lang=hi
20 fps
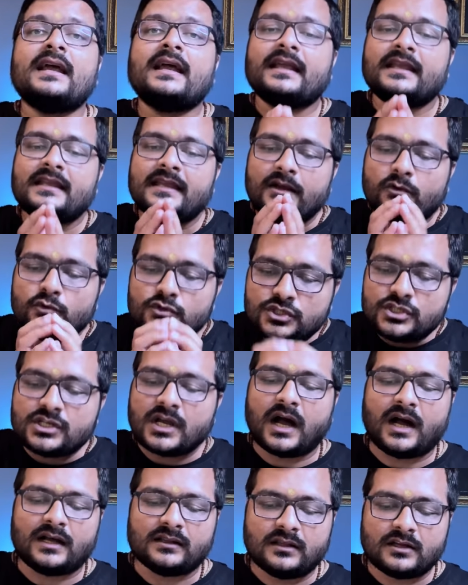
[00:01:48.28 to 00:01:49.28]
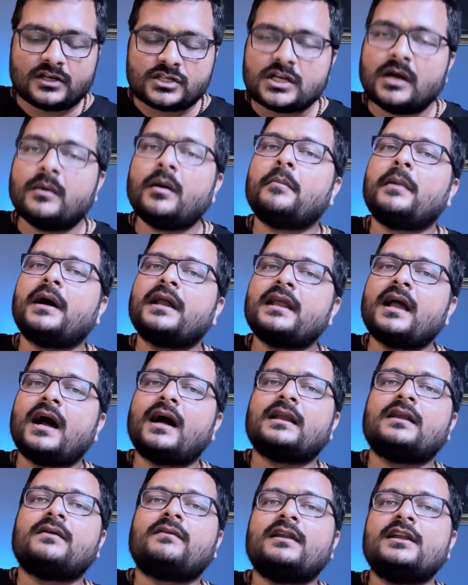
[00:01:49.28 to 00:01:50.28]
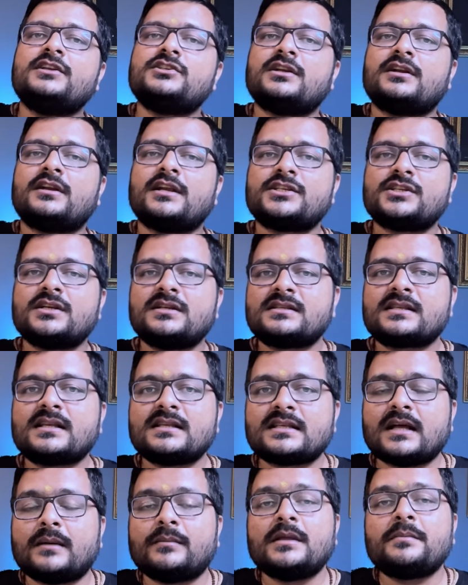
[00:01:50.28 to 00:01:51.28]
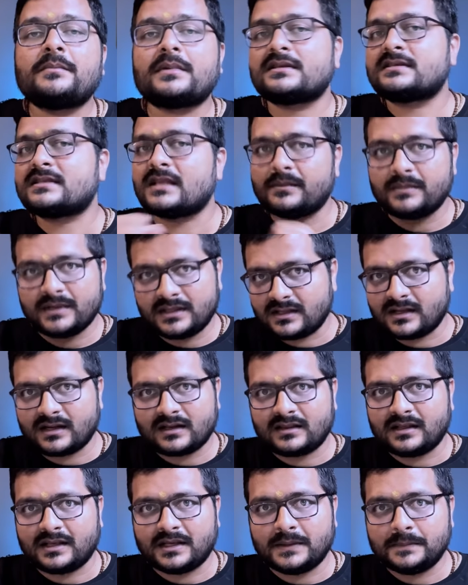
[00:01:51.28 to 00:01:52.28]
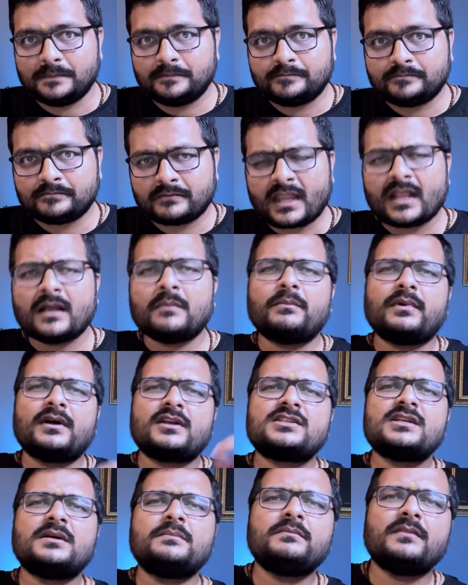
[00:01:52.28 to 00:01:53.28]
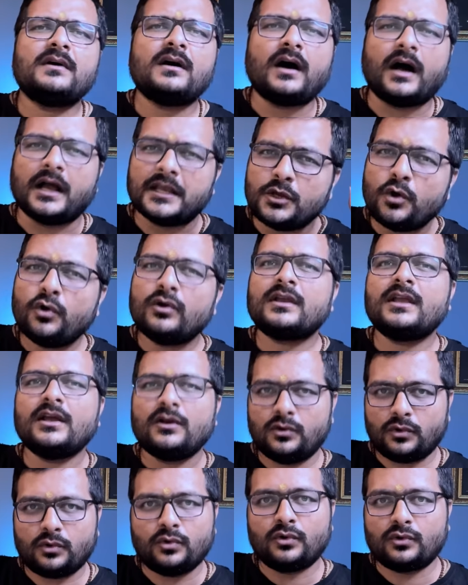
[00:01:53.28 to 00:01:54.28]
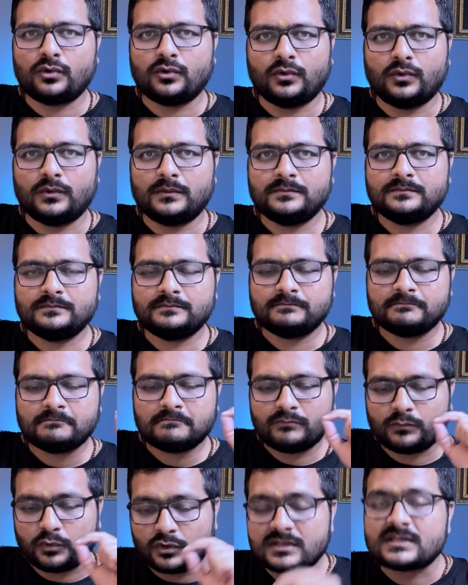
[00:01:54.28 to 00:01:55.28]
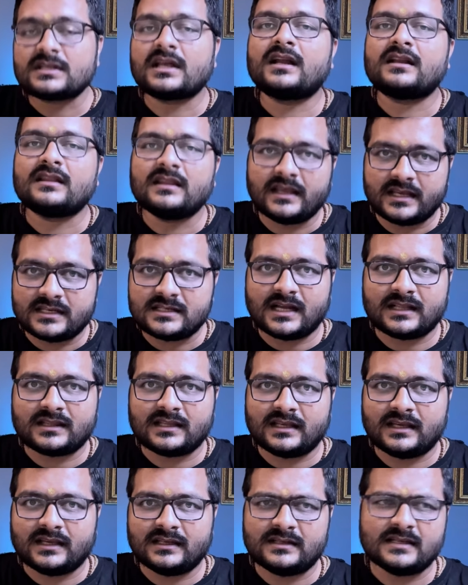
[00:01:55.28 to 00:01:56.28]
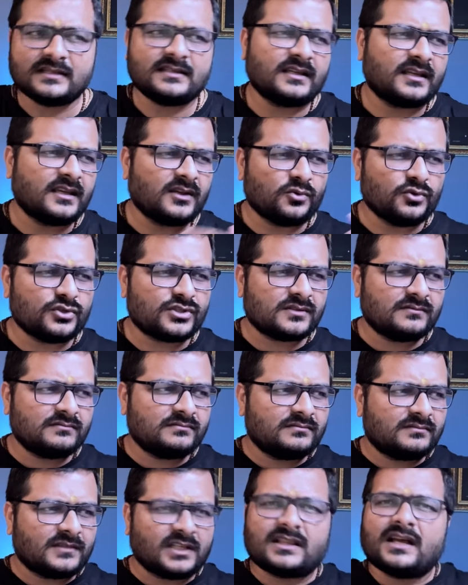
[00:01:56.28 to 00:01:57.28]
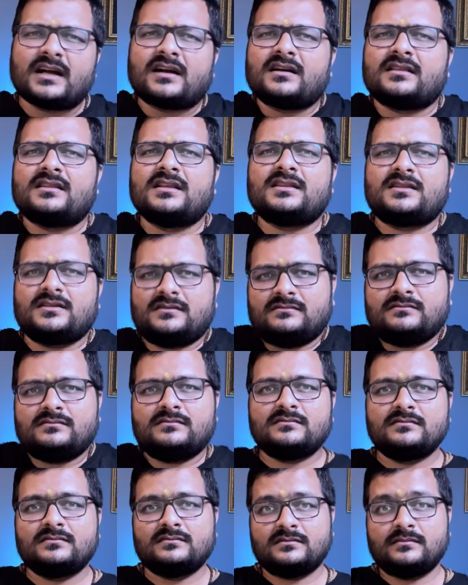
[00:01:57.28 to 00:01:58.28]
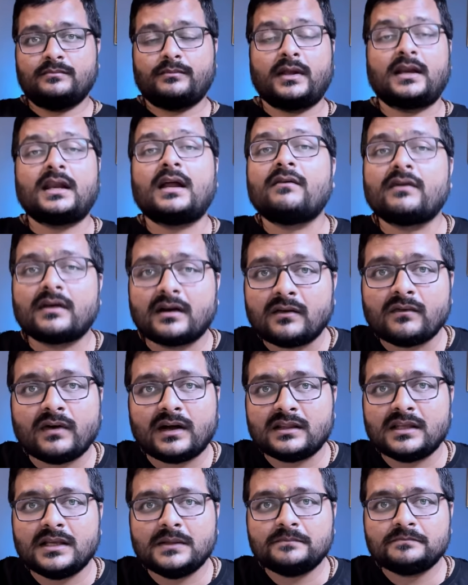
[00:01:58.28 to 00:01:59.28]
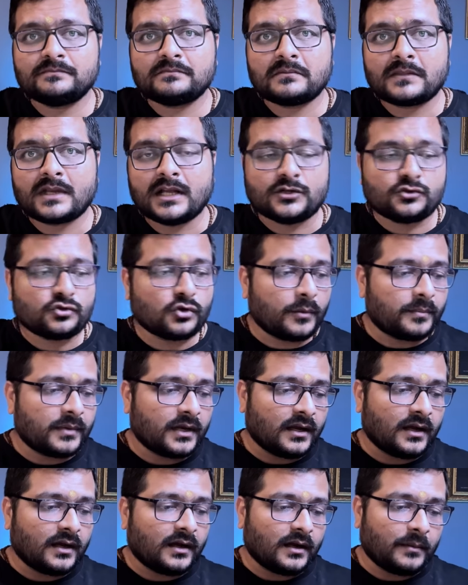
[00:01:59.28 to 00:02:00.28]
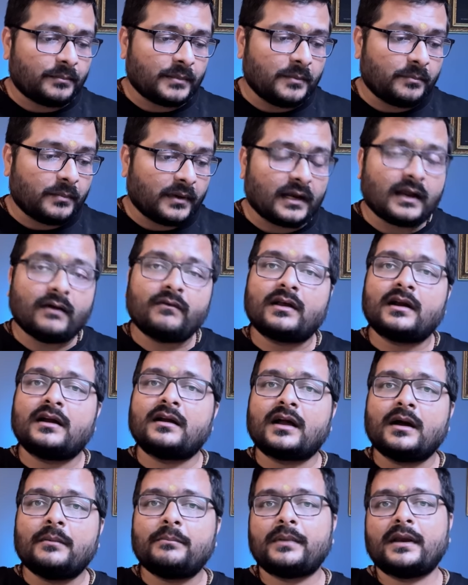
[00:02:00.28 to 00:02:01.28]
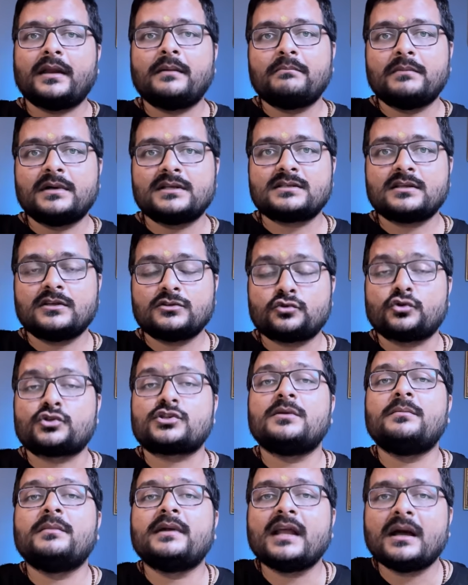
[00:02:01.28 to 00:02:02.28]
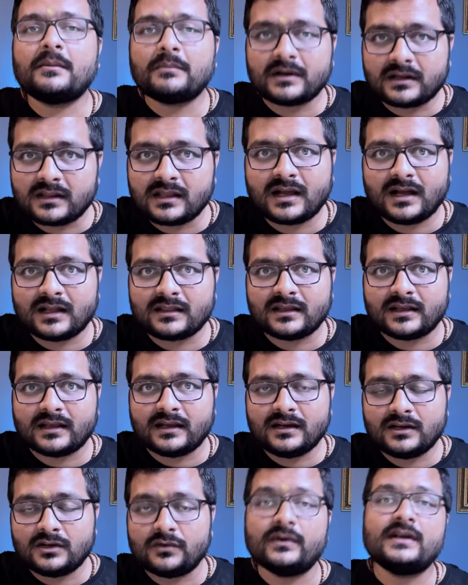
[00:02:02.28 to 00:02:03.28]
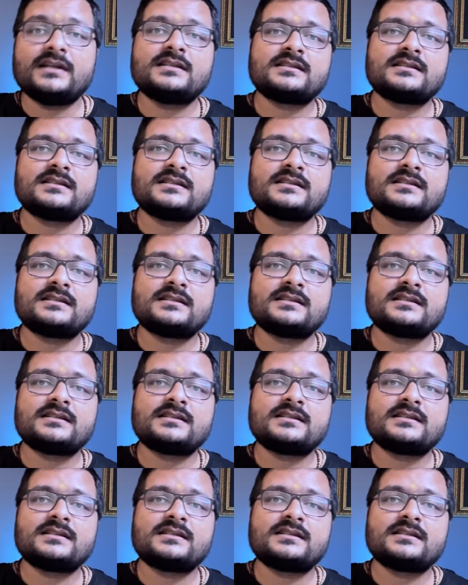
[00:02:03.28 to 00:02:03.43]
ये उच्च आदर्श हम हमारी आने वाली जनरेशन के सामने प्रस्तापित करते हैं पर जब अयोग्य लोगों को पुरस्कार दिए जाते हैं जैसे कि कुछ तथाकथित पर्यावरणवादी जो अपना अपने पर्यावरण का प्रेम बस सोशल मीडिया पर दिखाते हैं ट्वीट्स